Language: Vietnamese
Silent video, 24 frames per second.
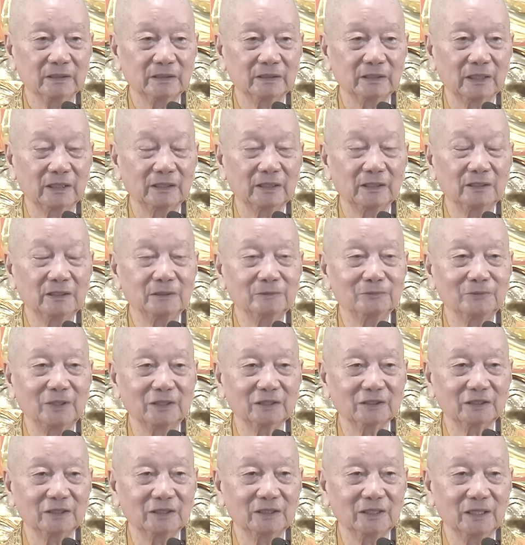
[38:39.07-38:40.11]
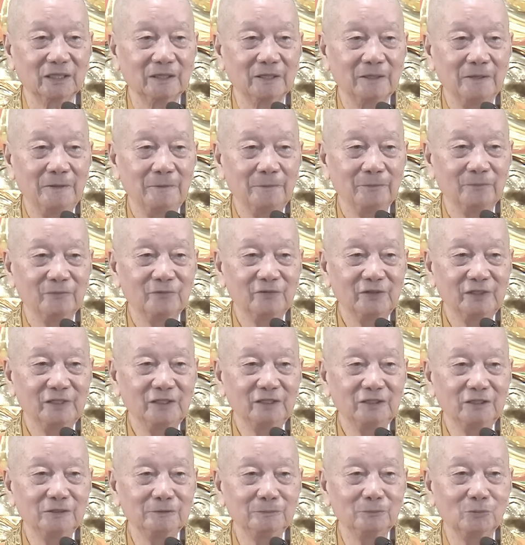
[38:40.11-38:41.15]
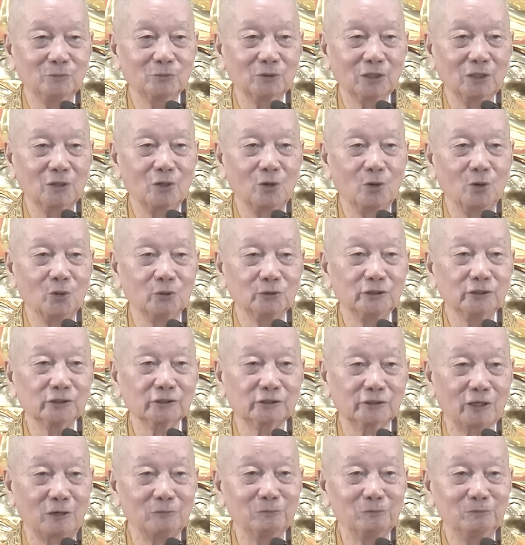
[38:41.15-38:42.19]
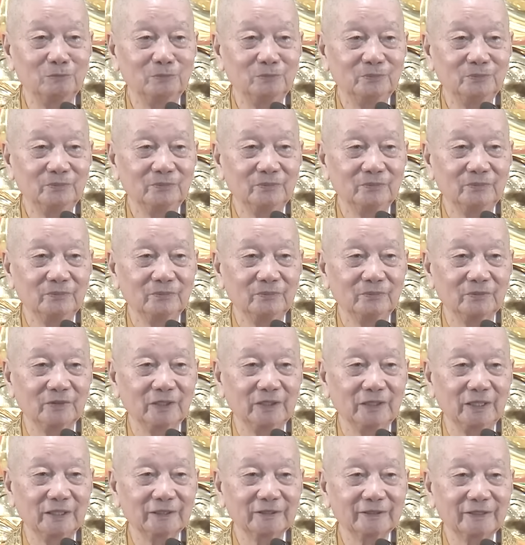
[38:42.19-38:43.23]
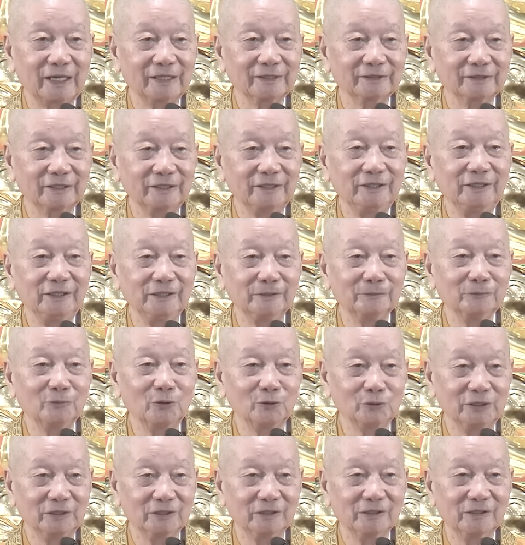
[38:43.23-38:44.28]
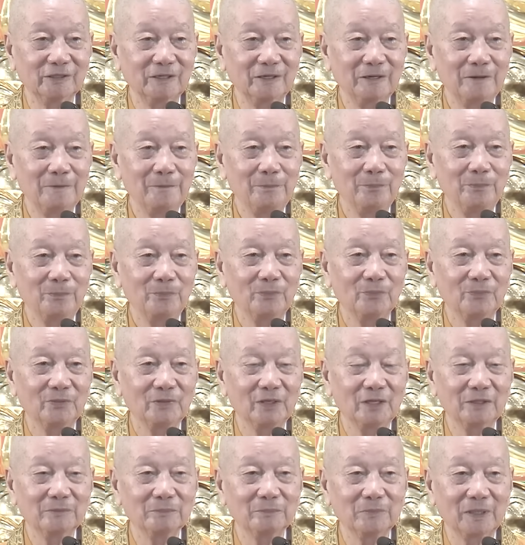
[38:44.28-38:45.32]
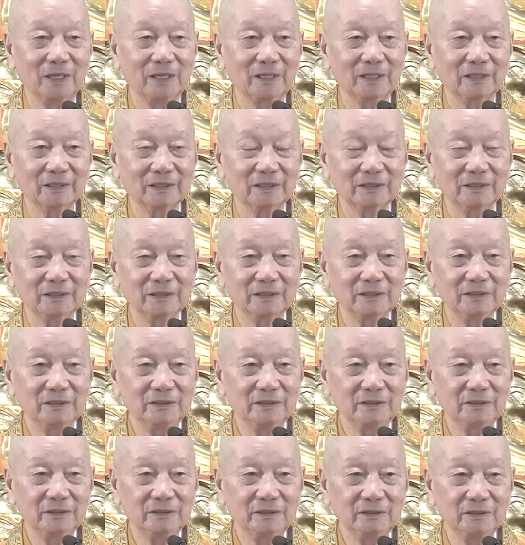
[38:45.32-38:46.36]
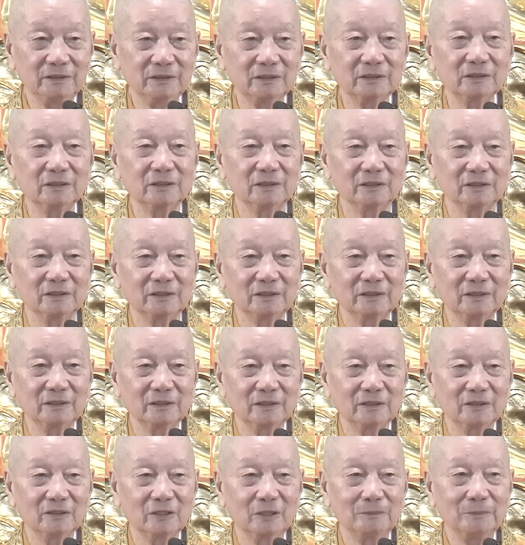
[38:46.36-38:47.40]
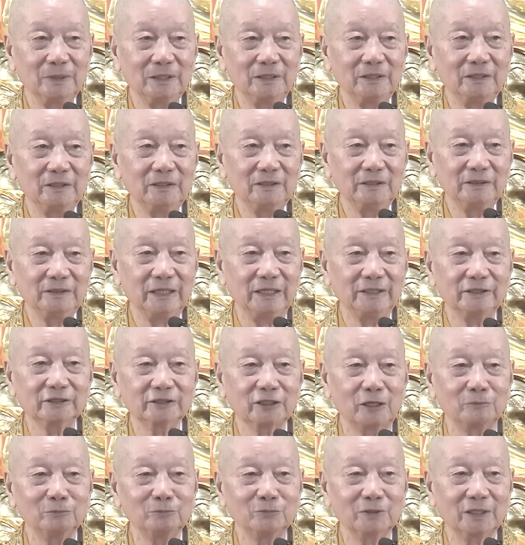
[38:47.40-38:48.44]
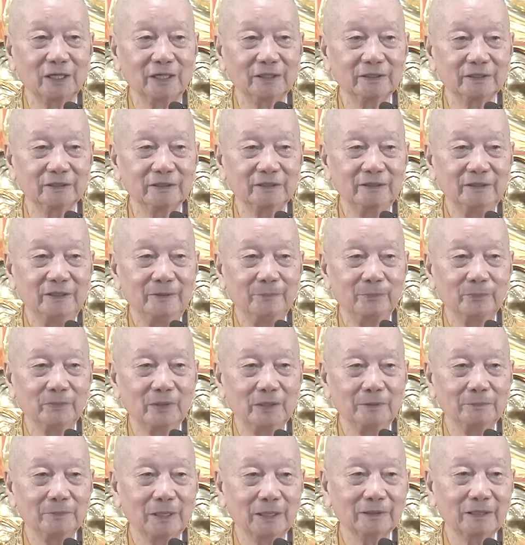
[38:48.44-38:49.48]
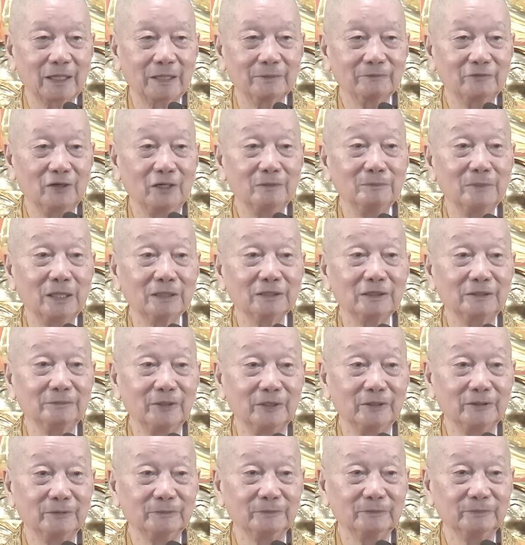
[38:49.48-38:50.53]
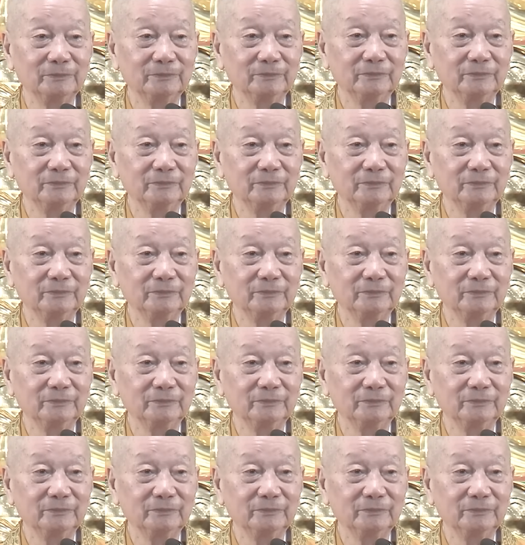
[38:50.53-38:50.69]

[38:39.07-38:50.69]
Thế nên Đức Phật nói là ví như một cái hồ nước trong thì ánh trăng sẽ hiện vô được. Nhưng mà nước đó nó bị dậy sóng cái đó thì mặt trăng vỡ mất đi, phải không?